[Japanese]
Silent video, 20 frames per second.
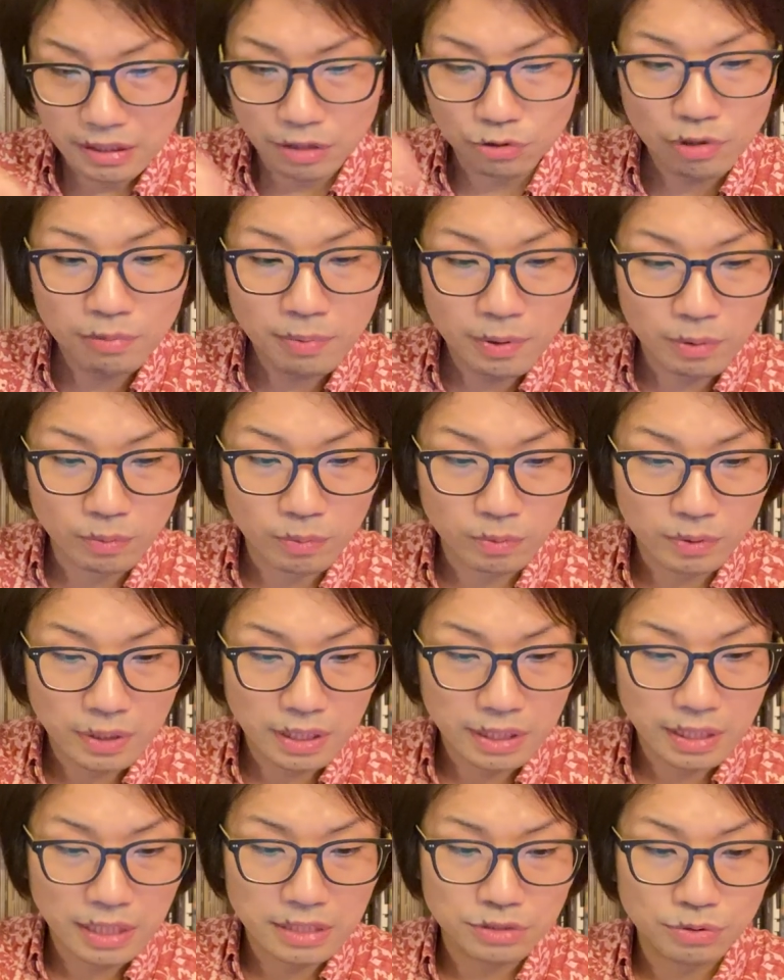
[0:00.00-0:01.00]
例えばここ
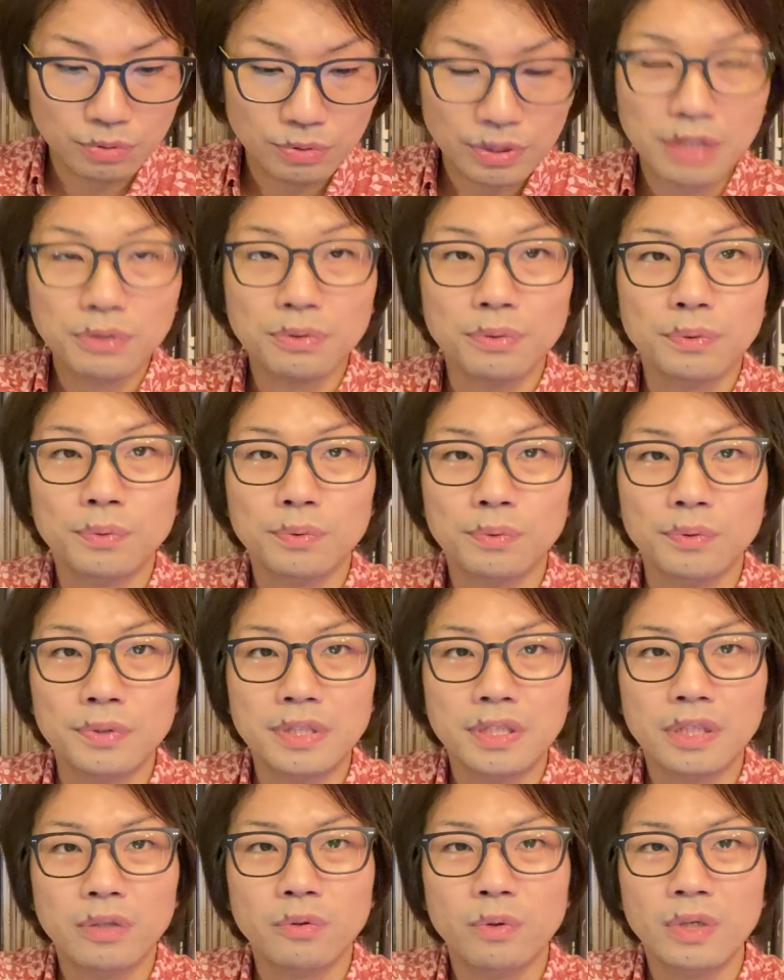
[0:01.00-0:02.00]
で過剰なということを
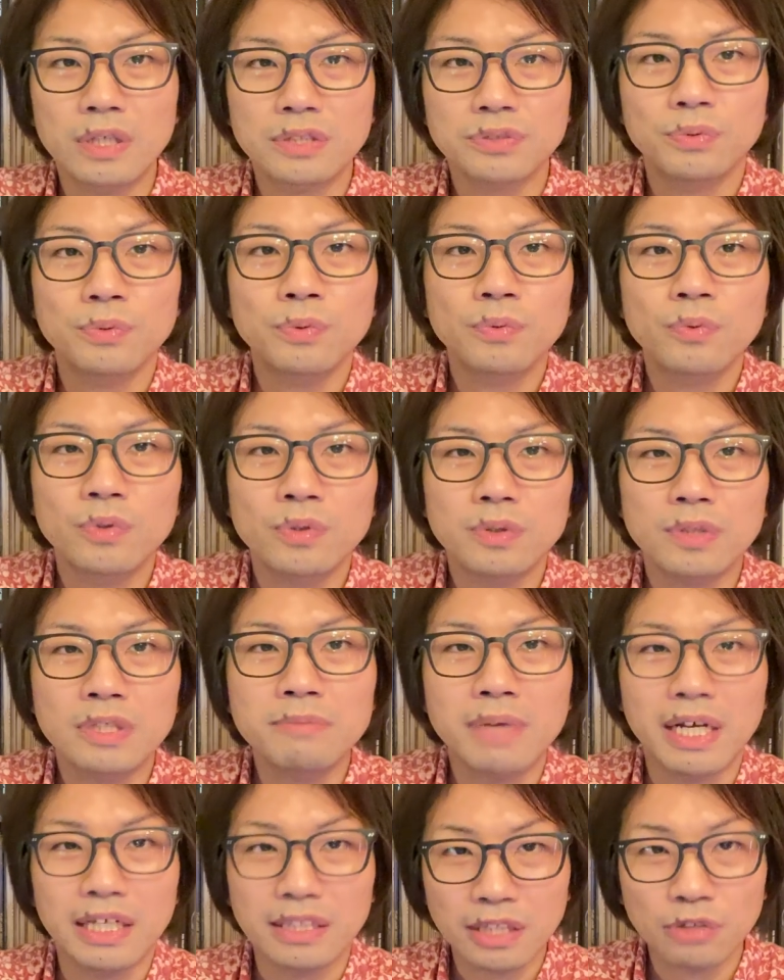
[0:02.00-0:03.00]
言った子がその後
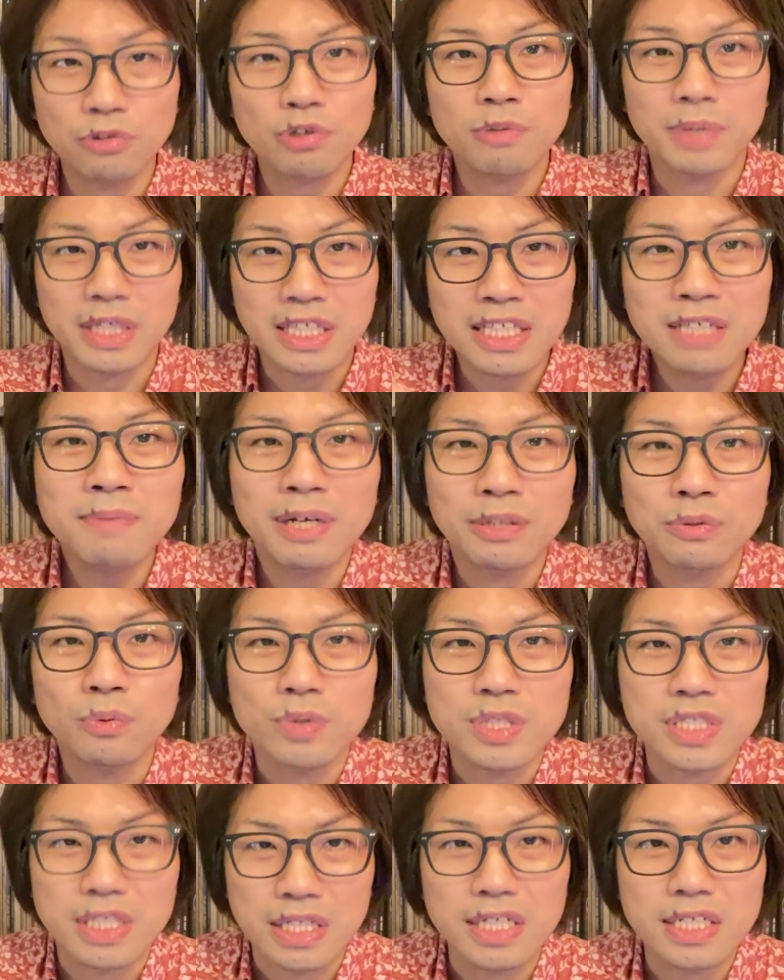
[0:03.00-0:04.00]
今、例えば今ど
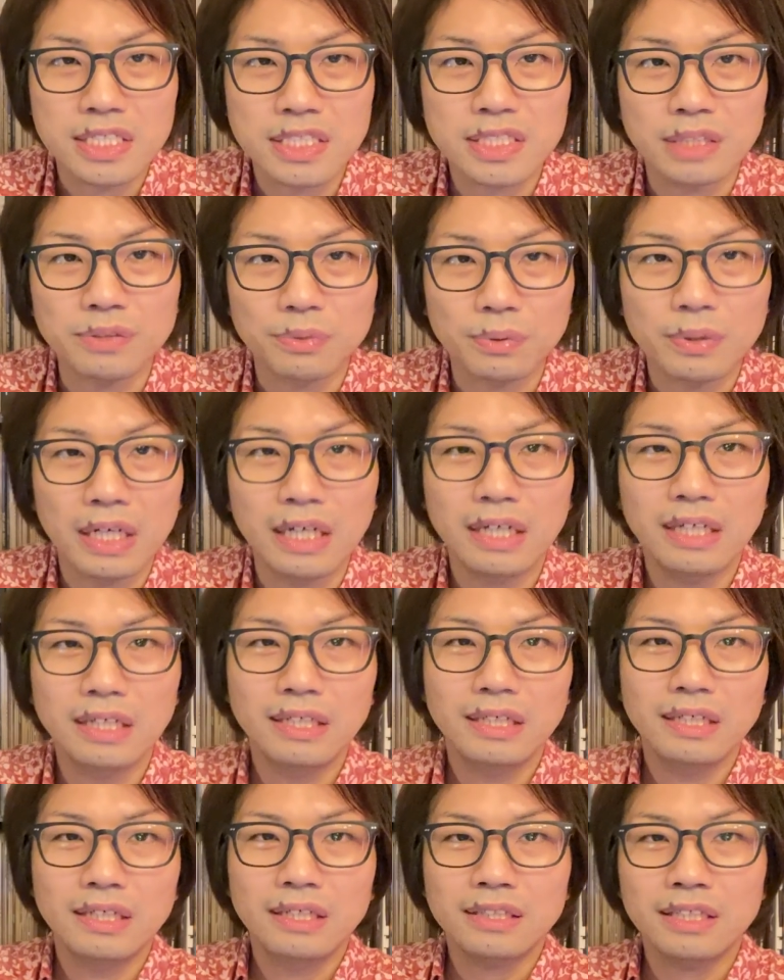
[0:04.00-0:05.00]
うしていらっしゃるのか、
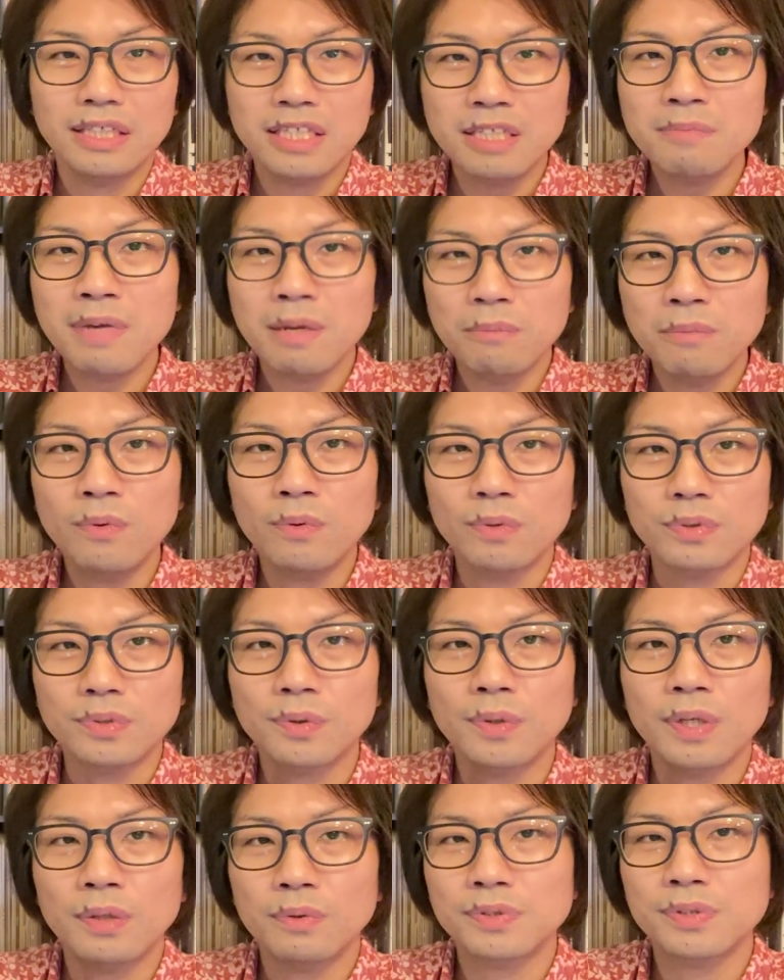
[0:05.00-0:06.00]
で今も
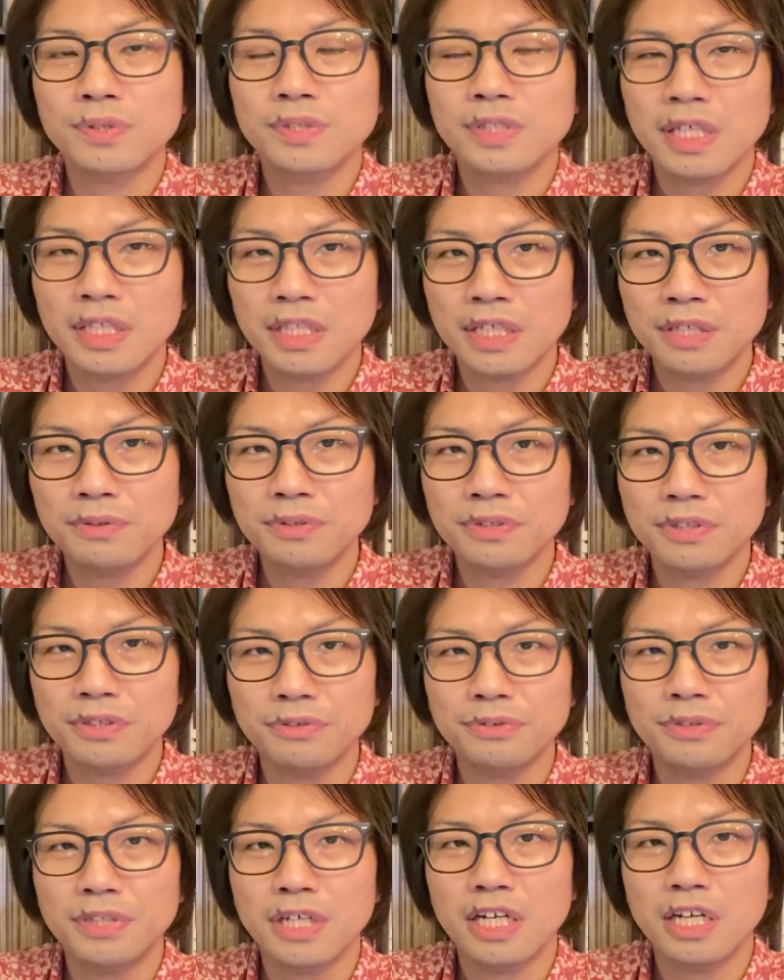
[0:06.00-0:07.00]
それを続けているって
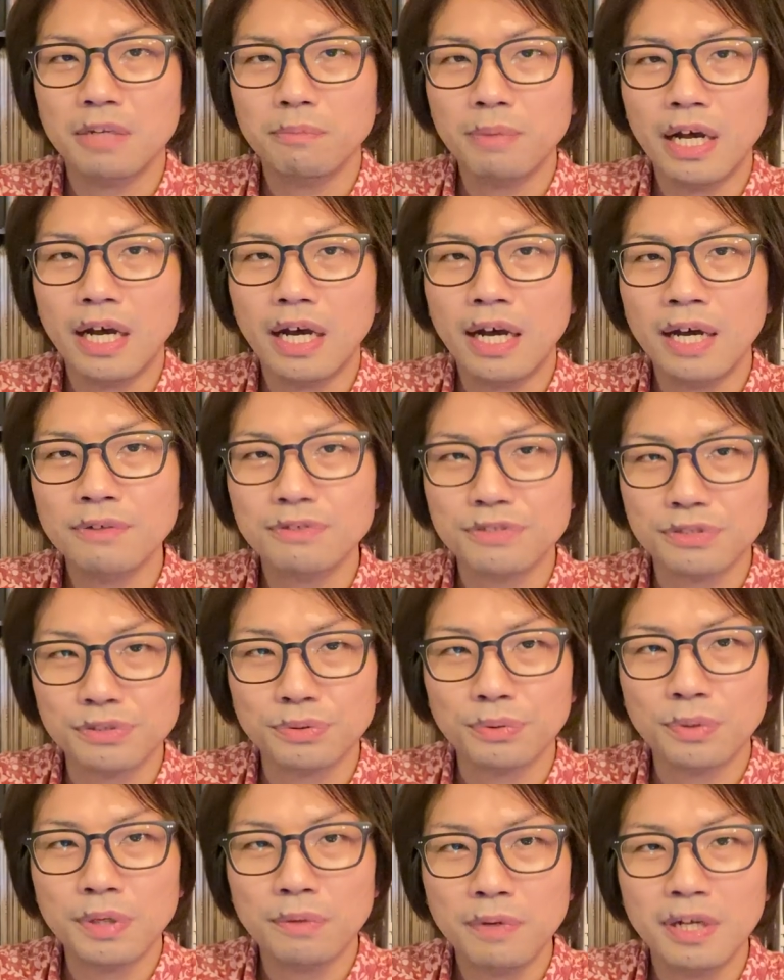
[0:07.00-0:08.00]
いうんであれば、ある種
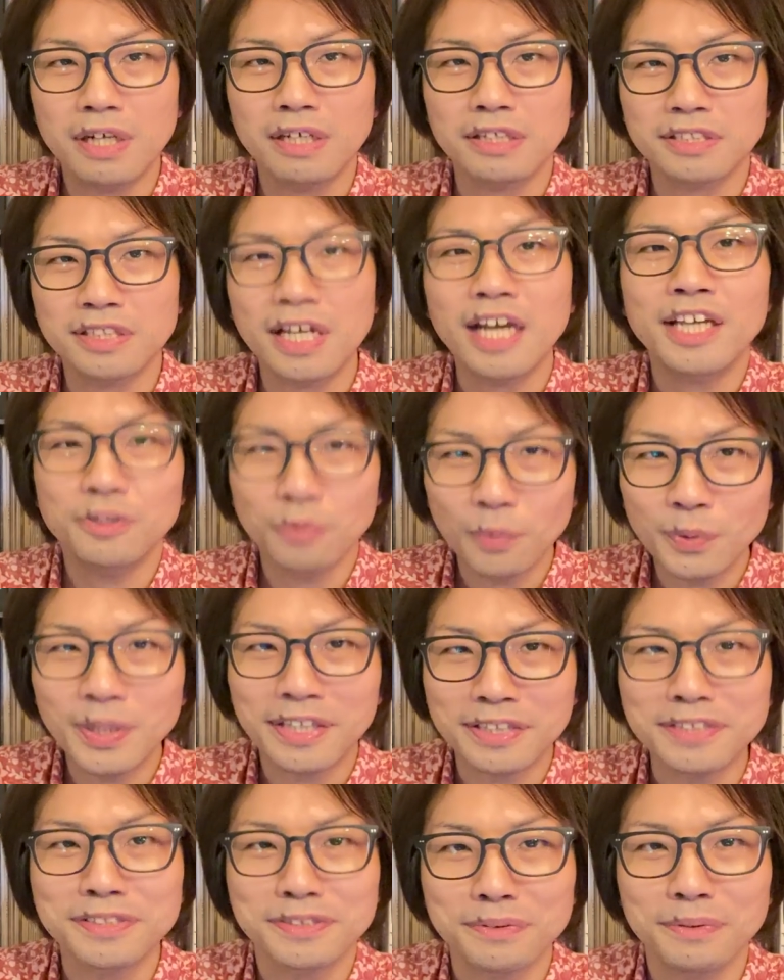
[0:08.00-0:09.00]
それは才能
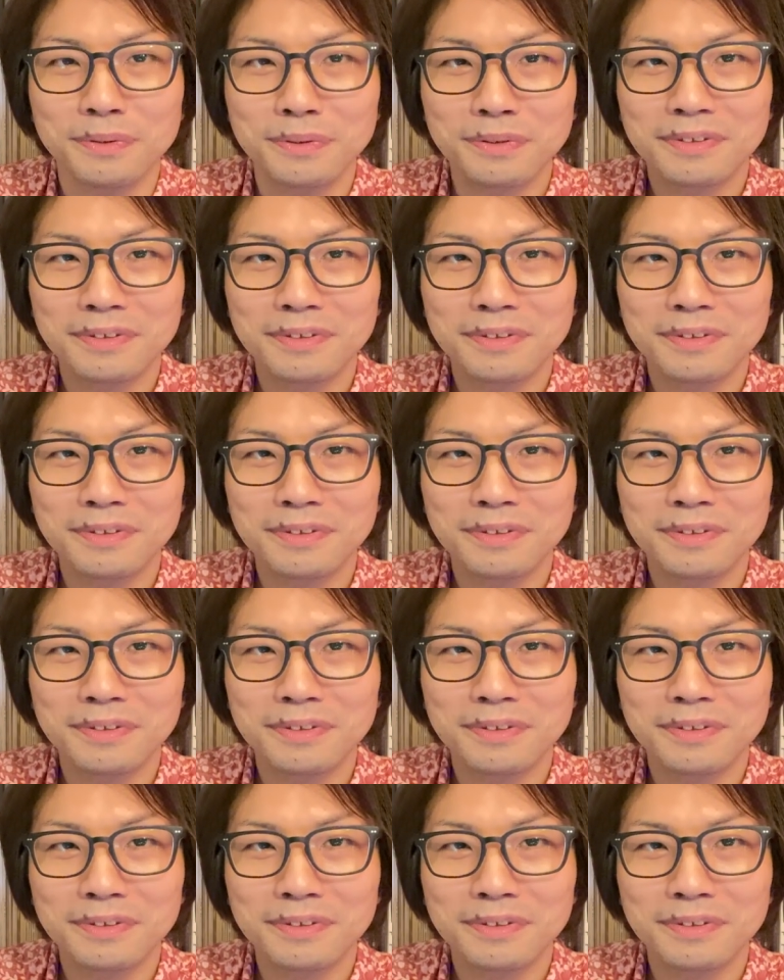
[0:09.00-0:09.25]
なんですよ。